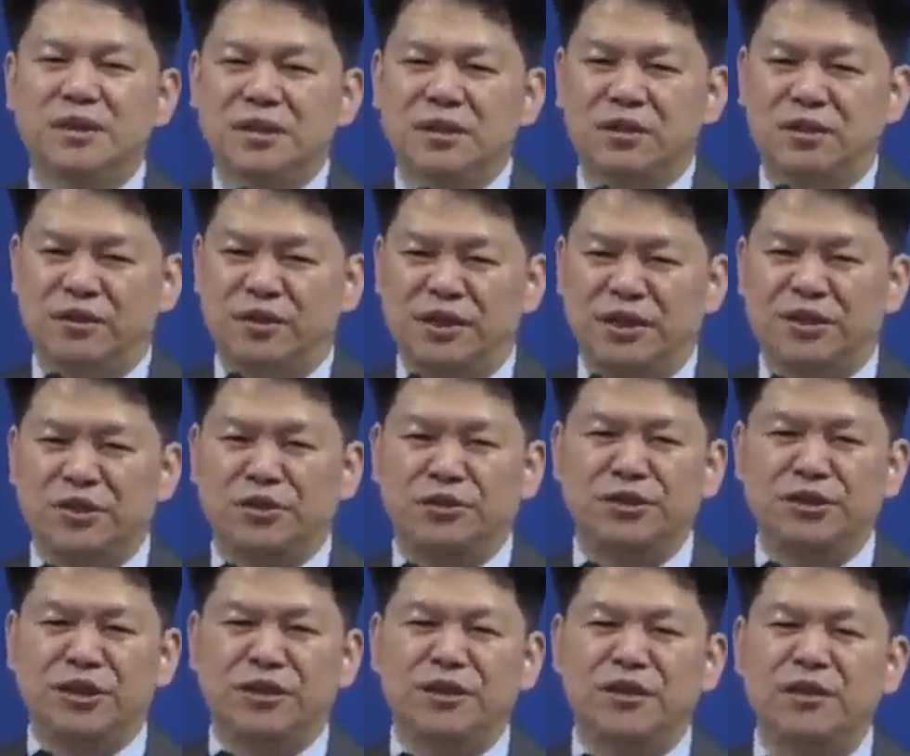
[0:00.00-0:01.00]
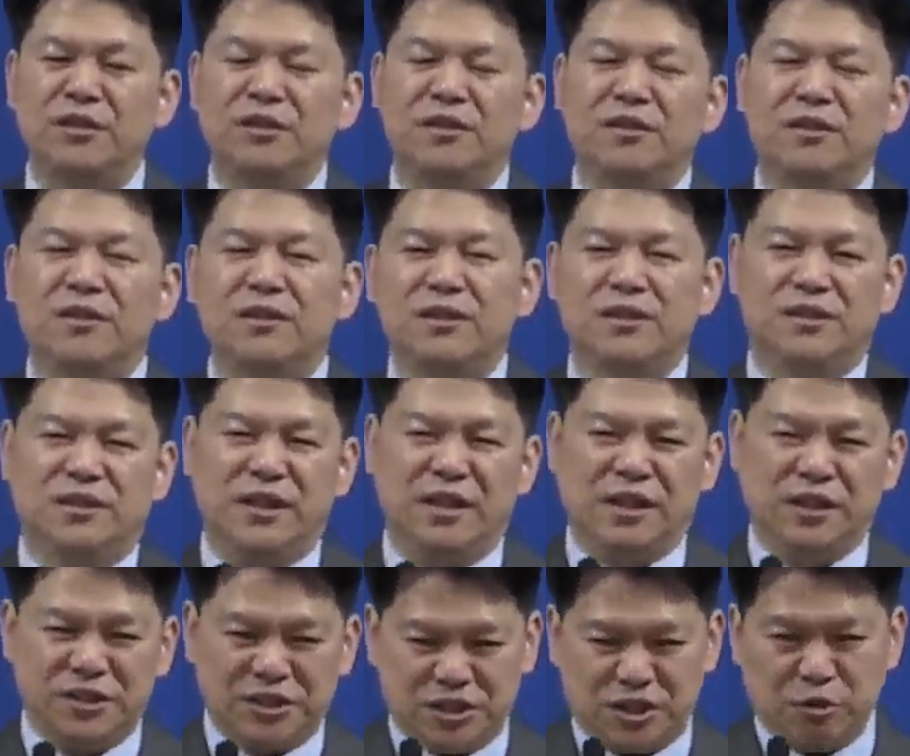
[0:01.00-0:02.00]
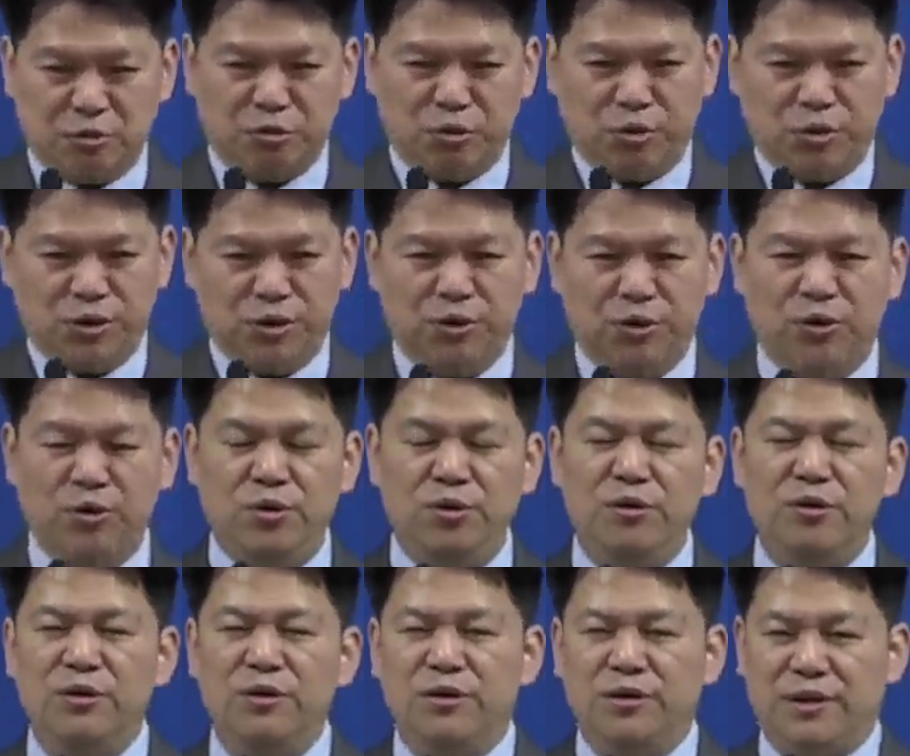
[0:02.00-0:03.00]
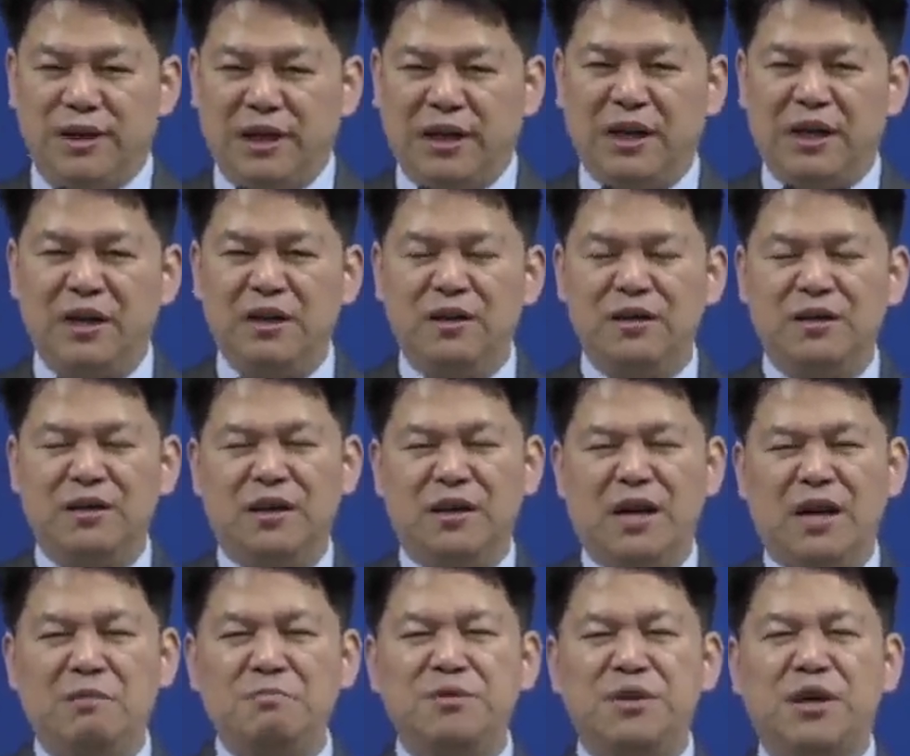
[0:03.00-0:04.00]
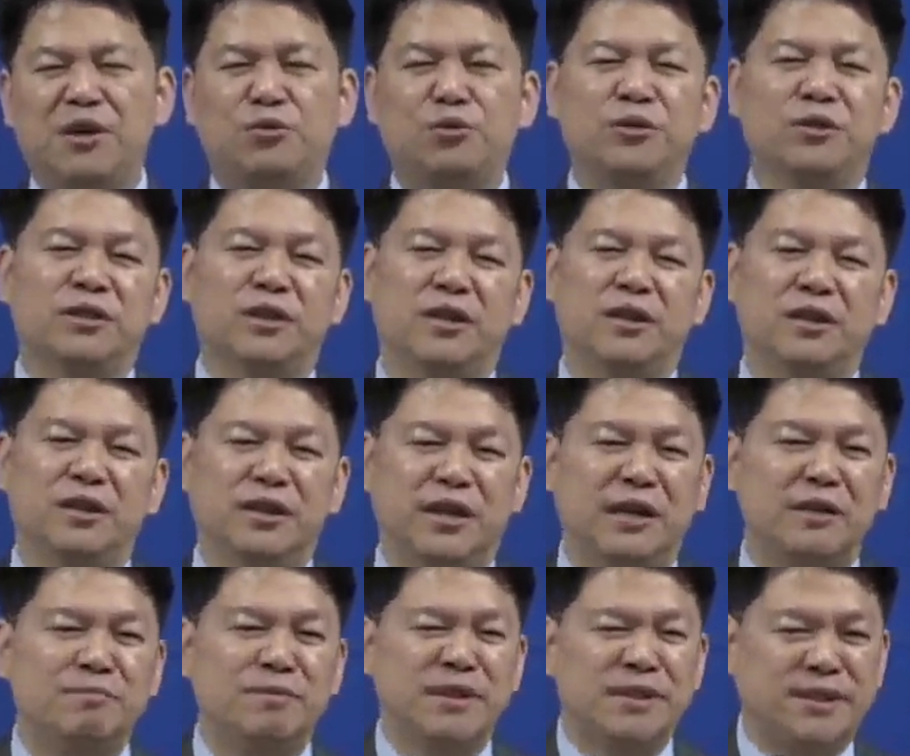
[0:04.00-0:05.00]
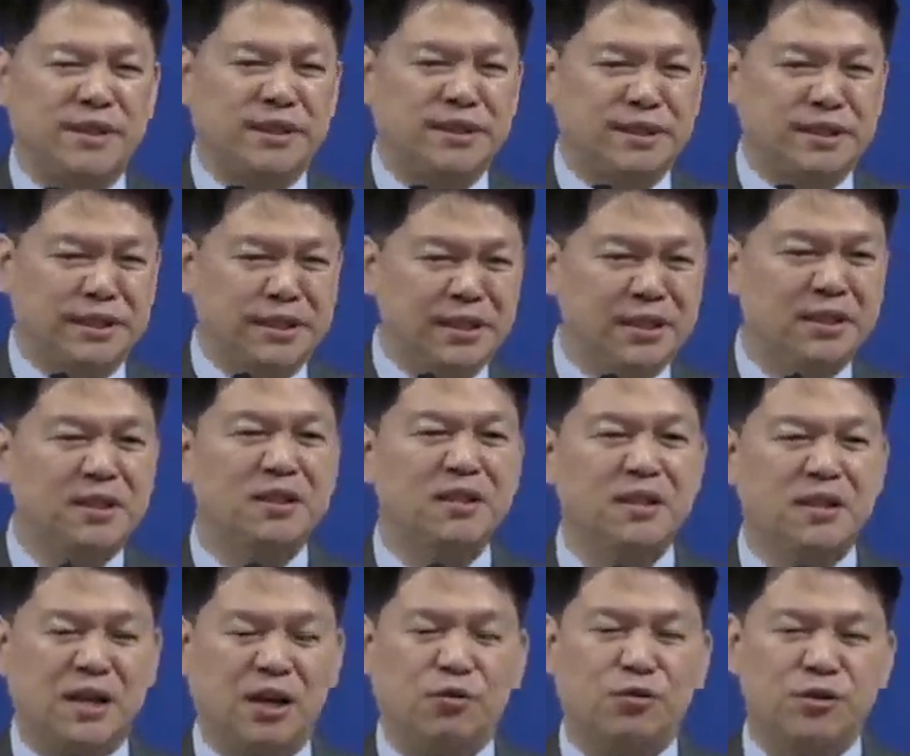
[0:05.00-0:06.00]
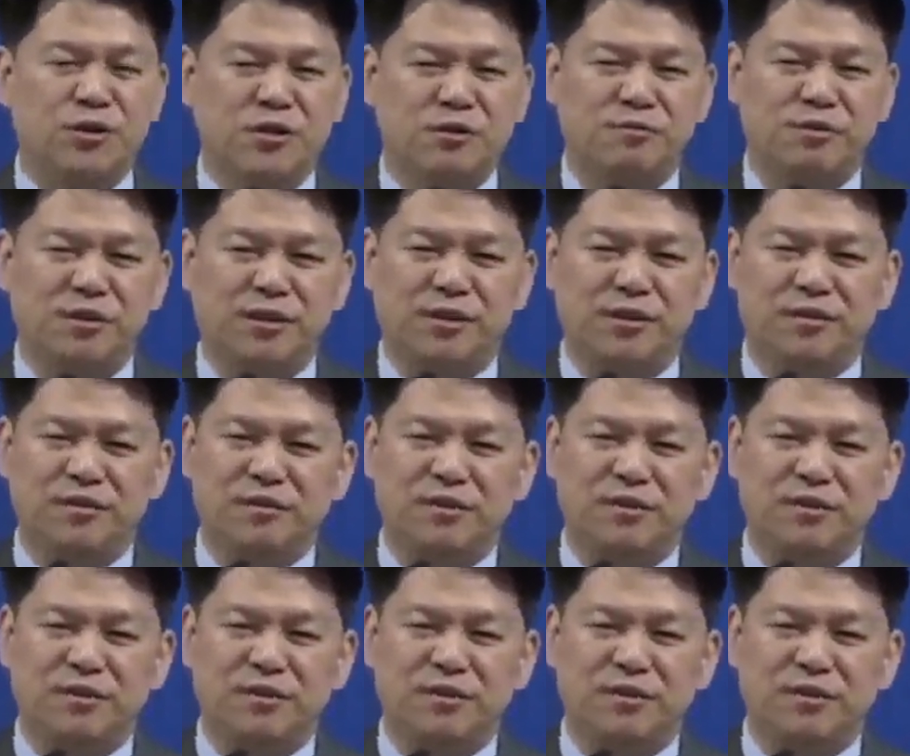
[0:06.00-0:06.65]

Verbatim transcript: 그런데 이 전쟁을 내가 지켜보고 있고 내가 함께하고 있다라는 메시지를 갖고 있습니다.